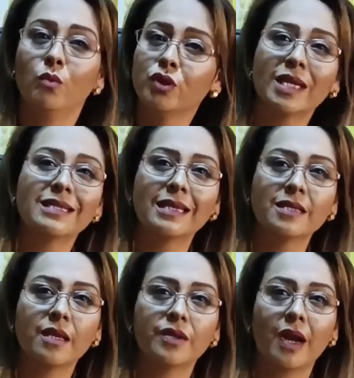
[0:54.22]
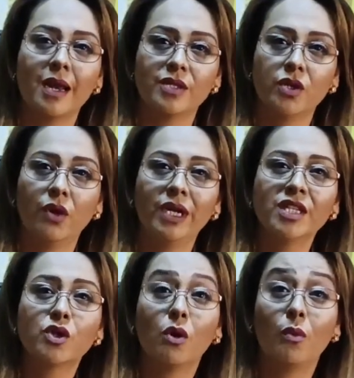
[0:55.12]
Muchas de estas
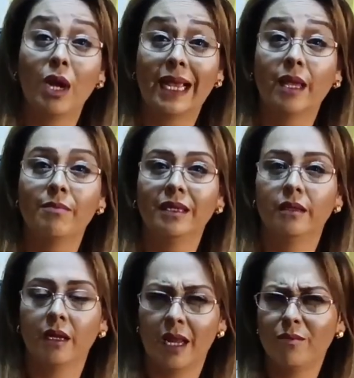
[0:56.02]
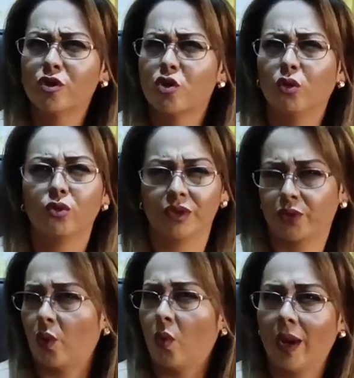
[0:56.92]
relaciones, como la que mantenemos con
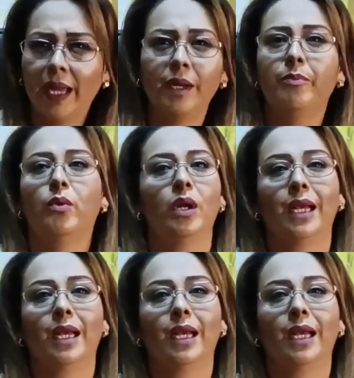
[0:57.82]
nuestro cuerpo,